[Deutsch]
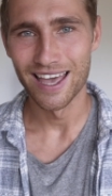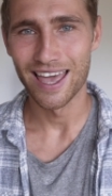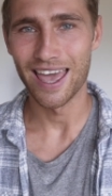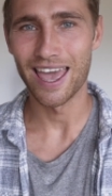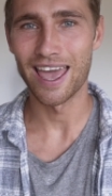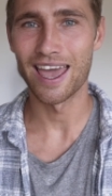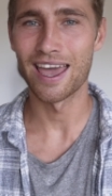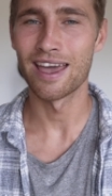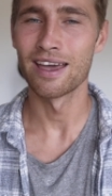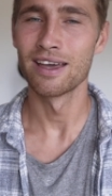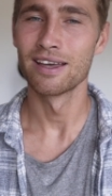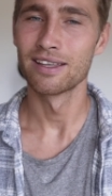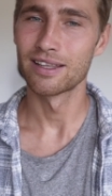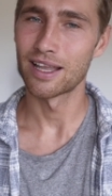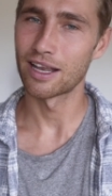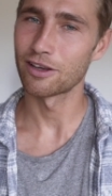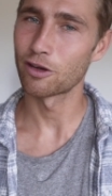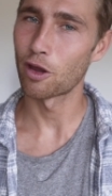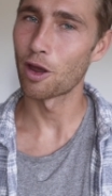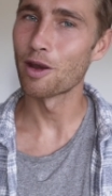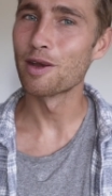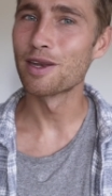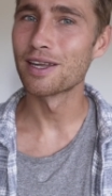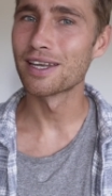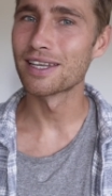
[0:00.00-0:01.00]
Äh, dann
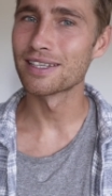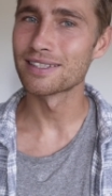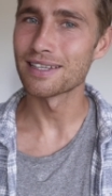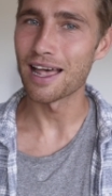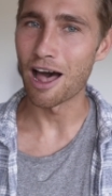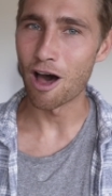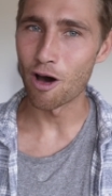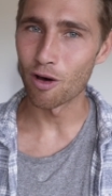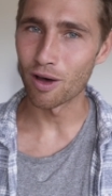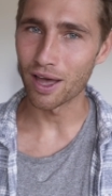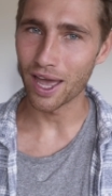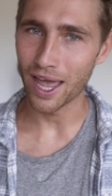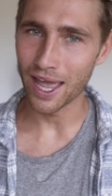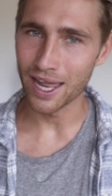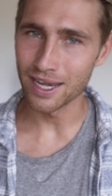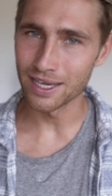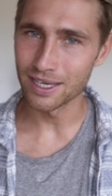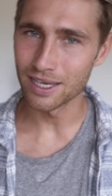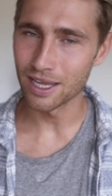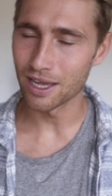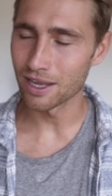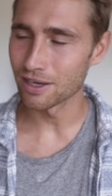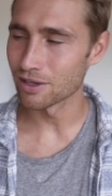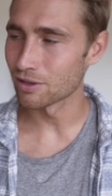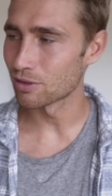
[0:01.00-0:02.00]
könnt ihr das auch
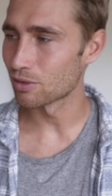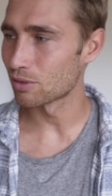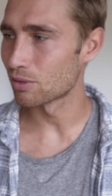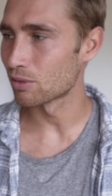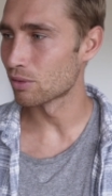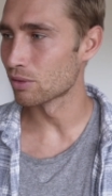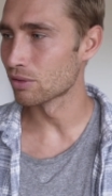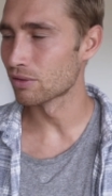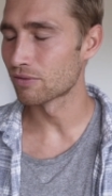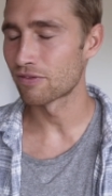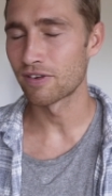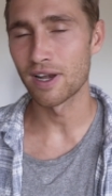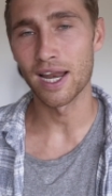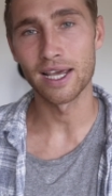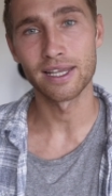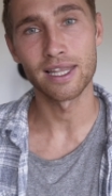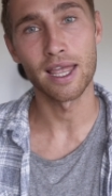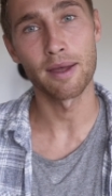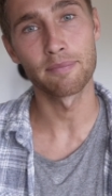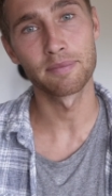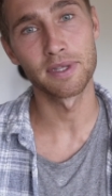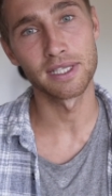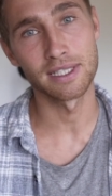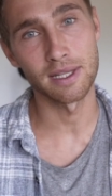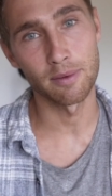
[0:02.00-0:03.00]
ändern und vielleicht
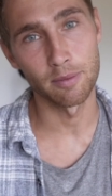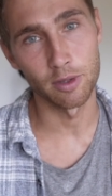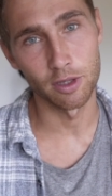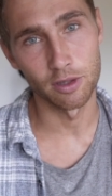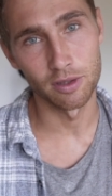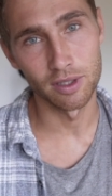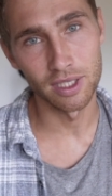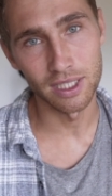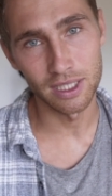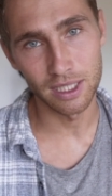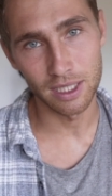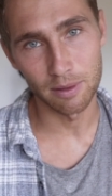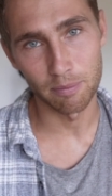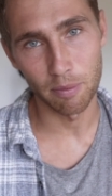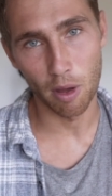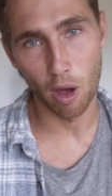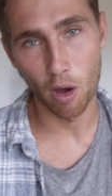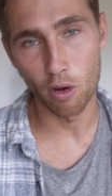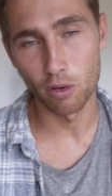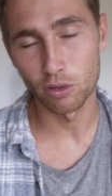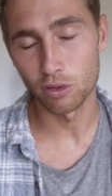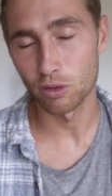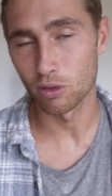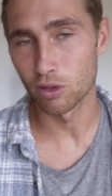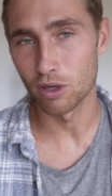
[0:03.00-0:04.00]
habt ihr es aber noch nicht
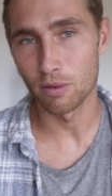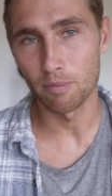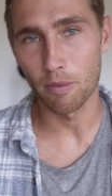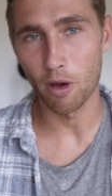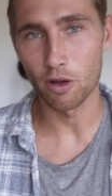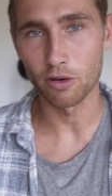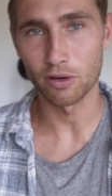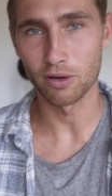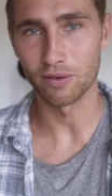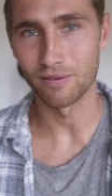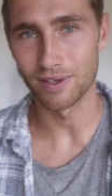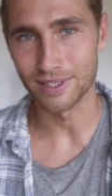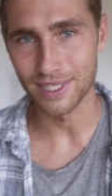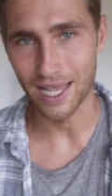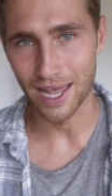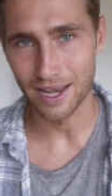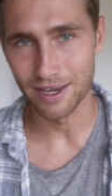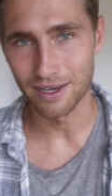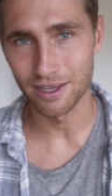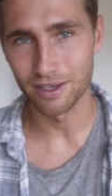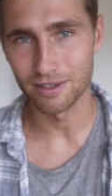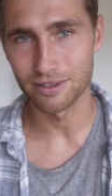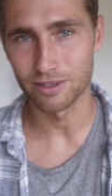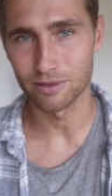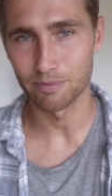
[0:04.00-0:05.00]
gebaut oder baut irgendwas
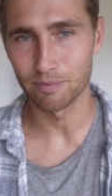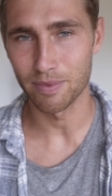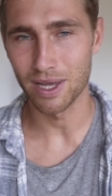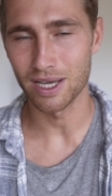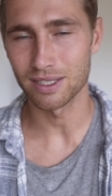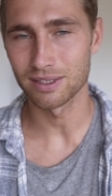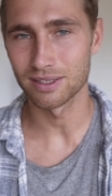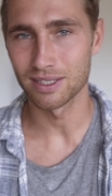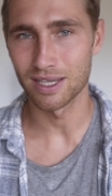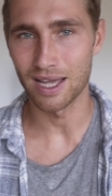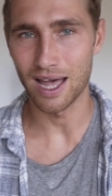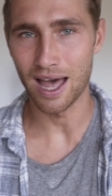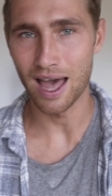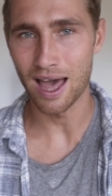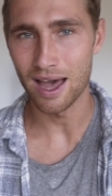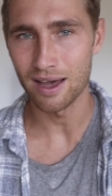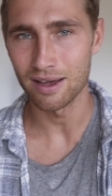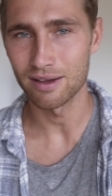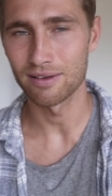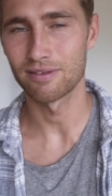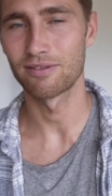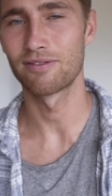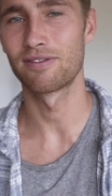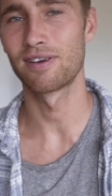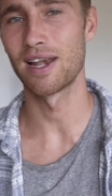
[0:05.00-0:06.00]
anderes und merkt so,
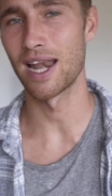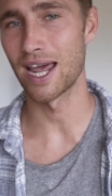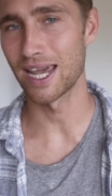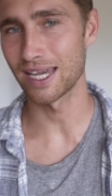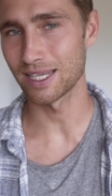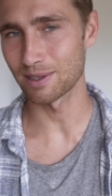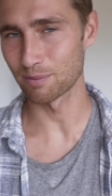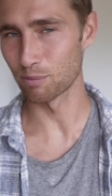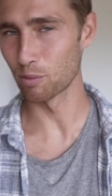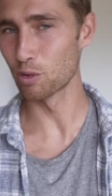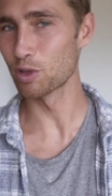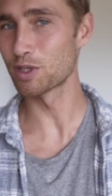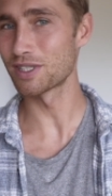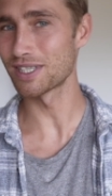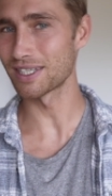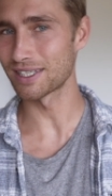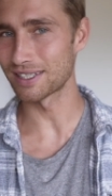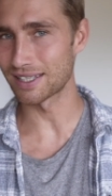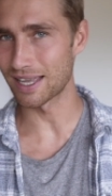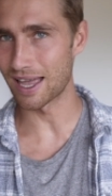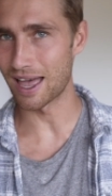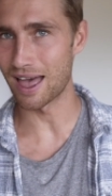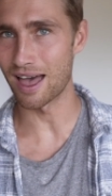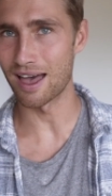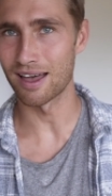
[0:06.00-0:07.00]
ah, vielleicht muss
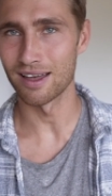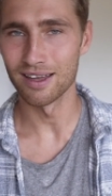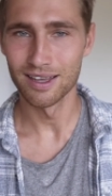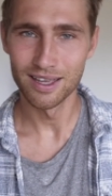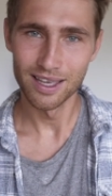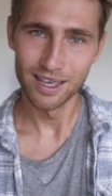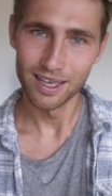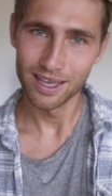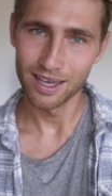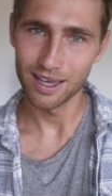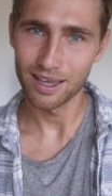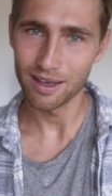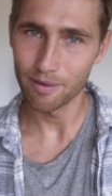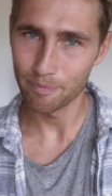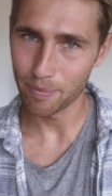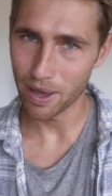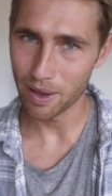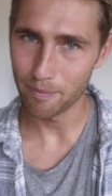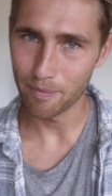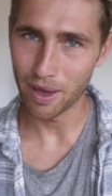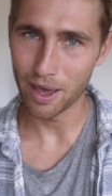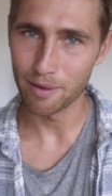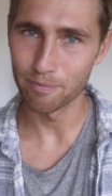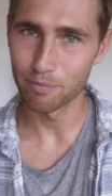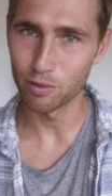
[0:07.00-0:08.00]
ich da
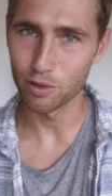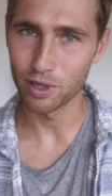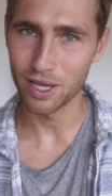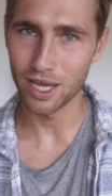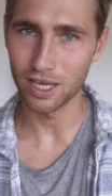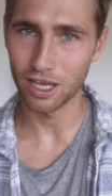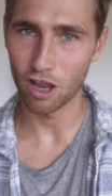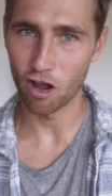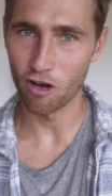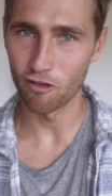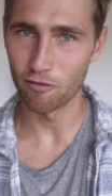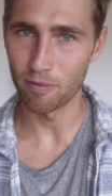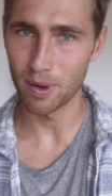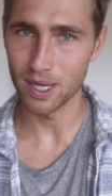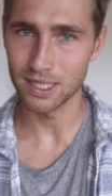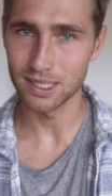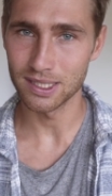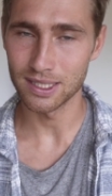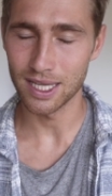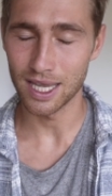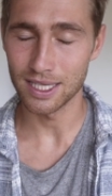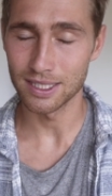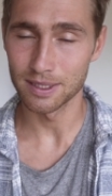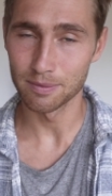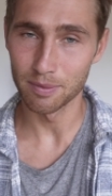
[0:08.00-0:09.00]
bei meinem Projekt
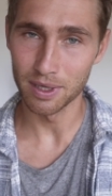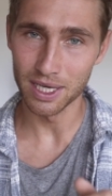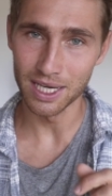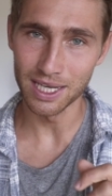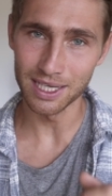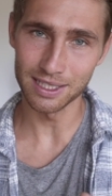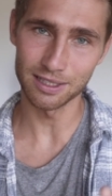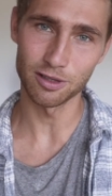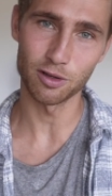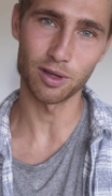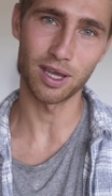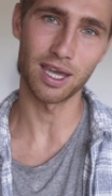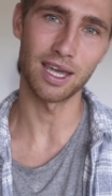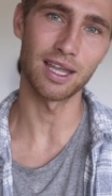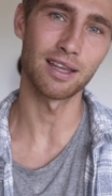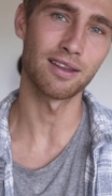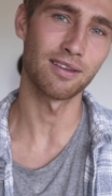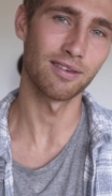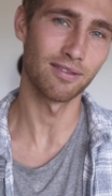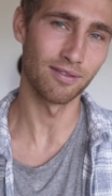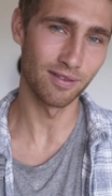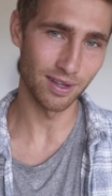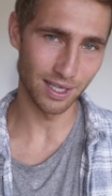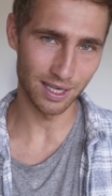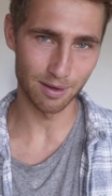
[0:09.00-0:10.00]
aufpassen, dass es mir nicht so
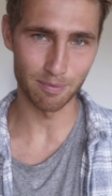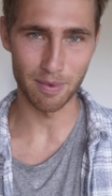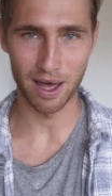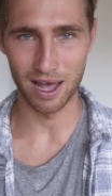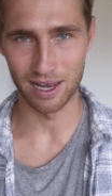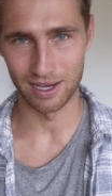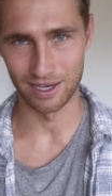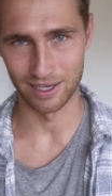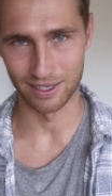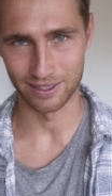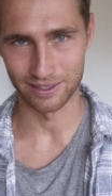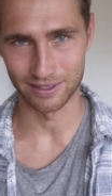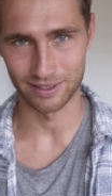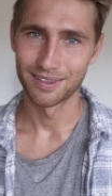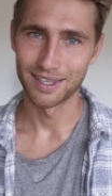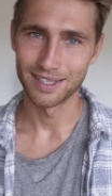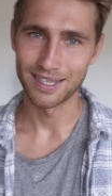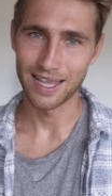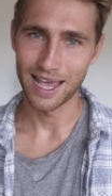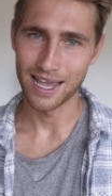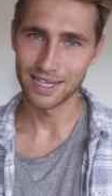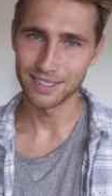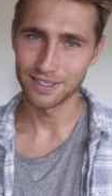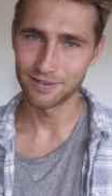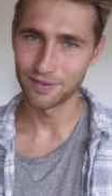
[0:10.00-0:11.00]
geht wie dem Alex.
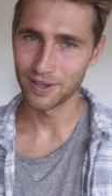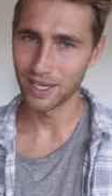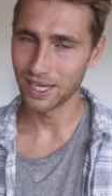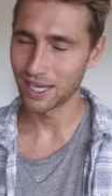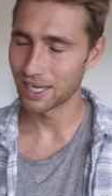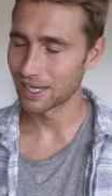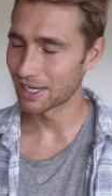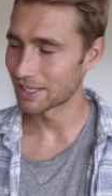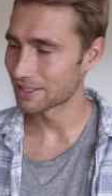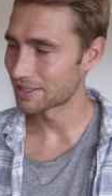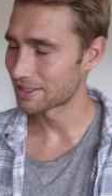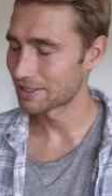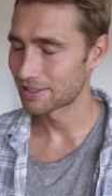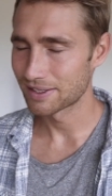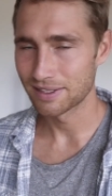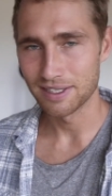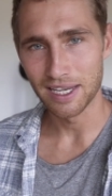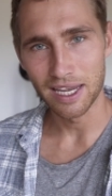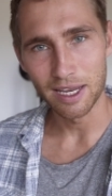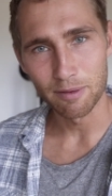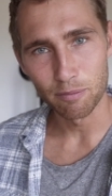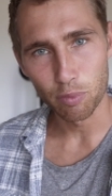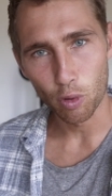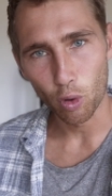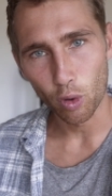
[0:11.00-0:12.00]
Das heißt, wir gehen jetzt
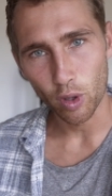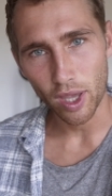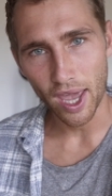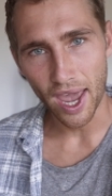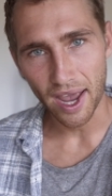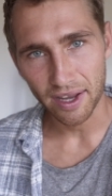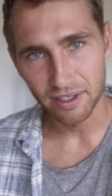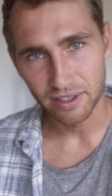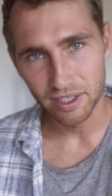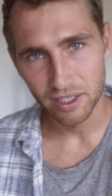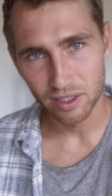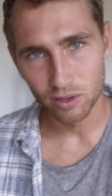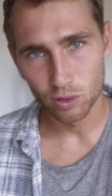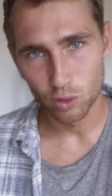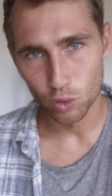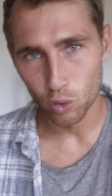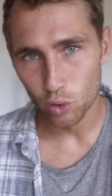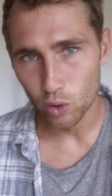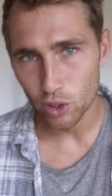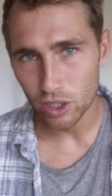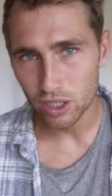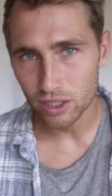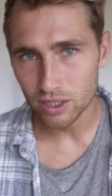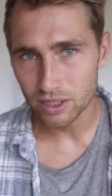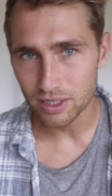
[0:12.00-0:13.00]
zehn Projekte
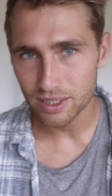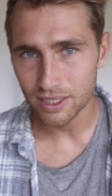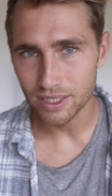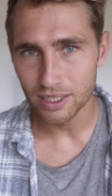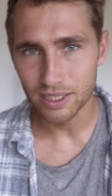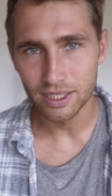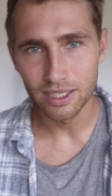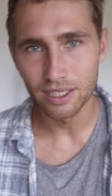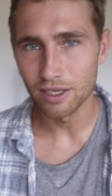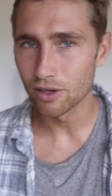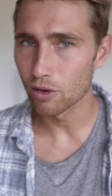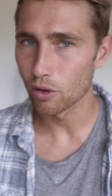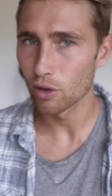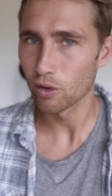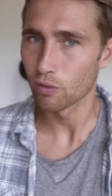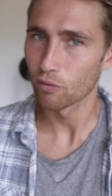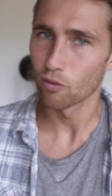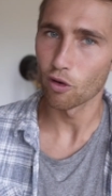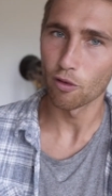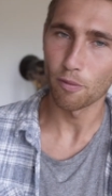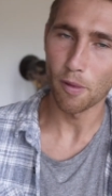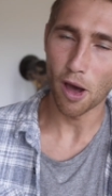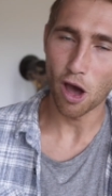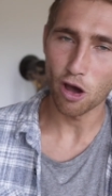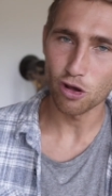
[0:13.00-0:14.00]
durch, die hier
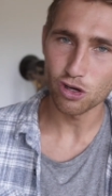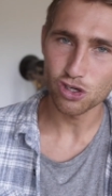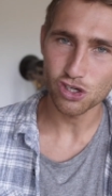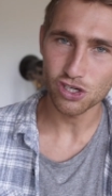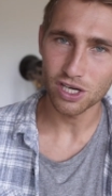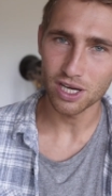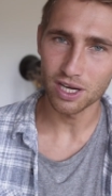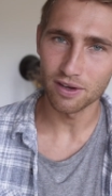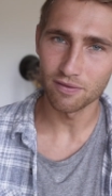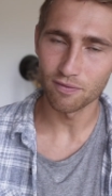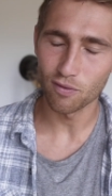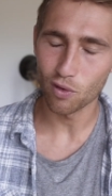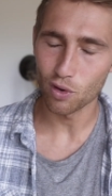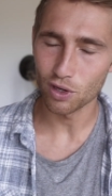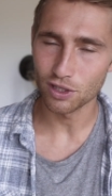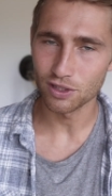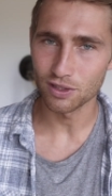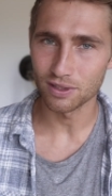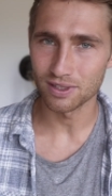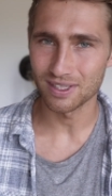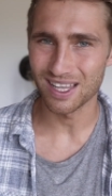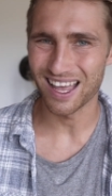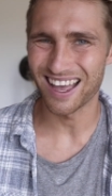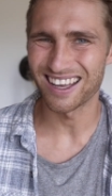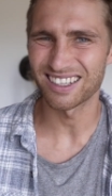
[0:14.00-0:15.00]
irgendwo im Haus stehen, wo ich
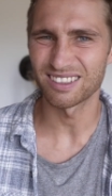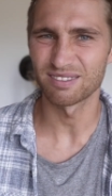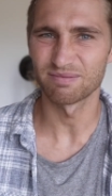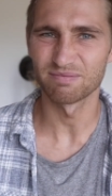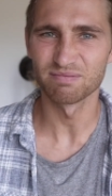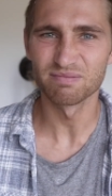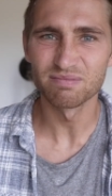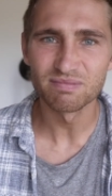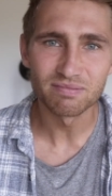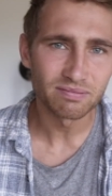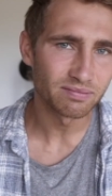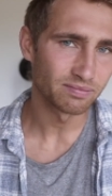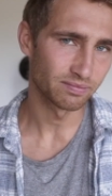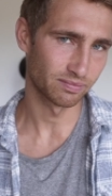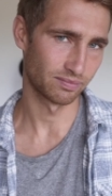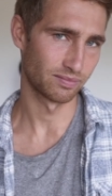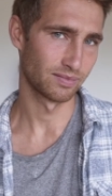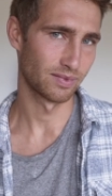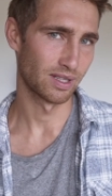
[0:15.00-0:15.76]
so sage, hm,